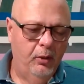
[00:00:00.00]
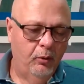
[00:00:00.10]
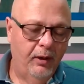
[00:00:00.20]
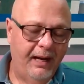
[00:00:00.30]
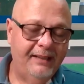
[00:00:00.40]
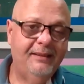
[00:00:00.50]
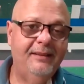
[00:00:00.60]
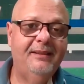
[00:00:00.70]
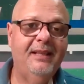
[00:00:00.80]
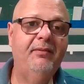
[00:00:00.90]
Goiás
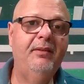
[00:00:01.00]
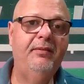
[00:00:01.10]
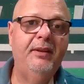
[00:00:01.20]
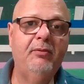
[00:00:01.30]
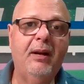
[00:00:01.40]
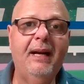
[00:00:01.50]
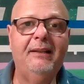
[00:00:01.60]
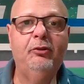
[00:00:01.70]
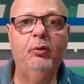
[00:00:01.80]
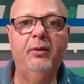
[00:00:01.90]
estava invicto a
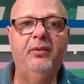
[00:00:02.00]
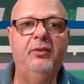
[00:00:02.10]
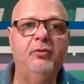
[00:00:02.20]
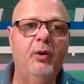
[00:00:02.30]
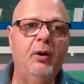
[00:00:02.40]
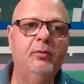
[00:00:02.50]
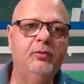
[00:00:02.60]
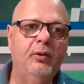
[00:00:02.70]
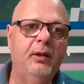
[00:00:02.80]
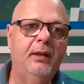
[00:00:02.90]
14 jogos
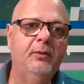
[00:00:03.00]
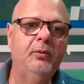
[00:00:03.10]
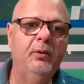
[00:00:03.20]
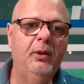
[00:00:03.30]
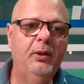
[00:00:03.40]
jogando